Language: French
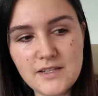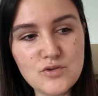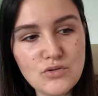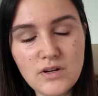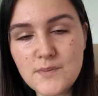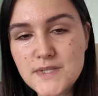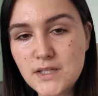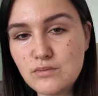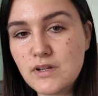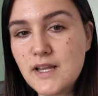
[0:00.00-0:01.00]
y a des jours comme
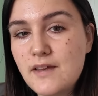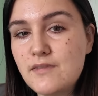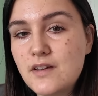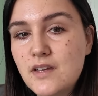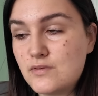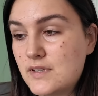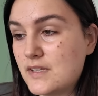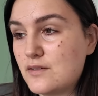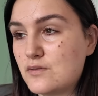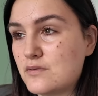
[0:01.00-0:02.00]
ça, tu te lèves, tu
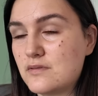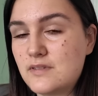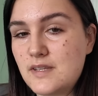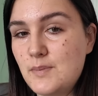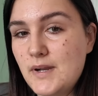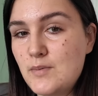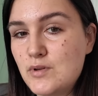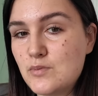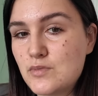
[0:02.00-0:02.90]
sais que c'est pas la bonne